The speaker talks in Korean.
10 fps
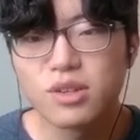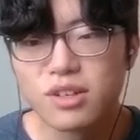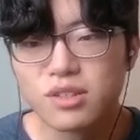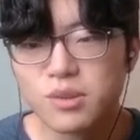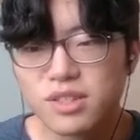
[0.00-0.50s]

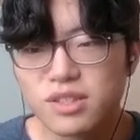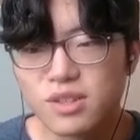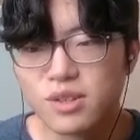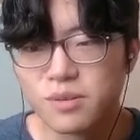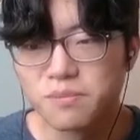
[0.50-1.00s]

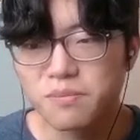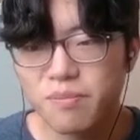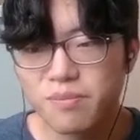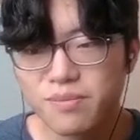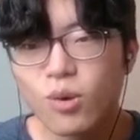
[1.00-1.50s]
가져오겠어요?
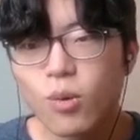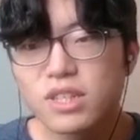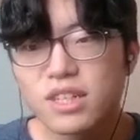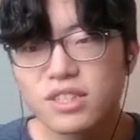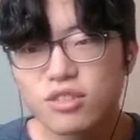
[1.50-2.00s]

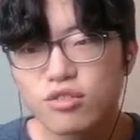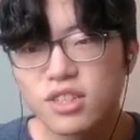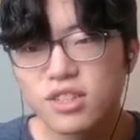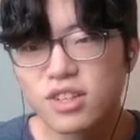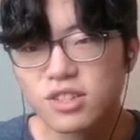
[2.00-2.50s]
공장식
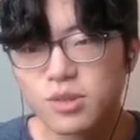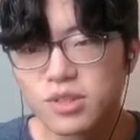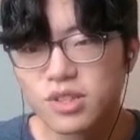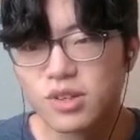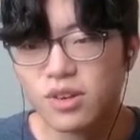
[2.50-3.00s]
축사에서
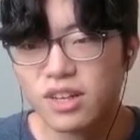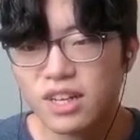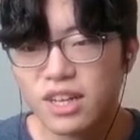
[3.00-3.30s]
가져오죠.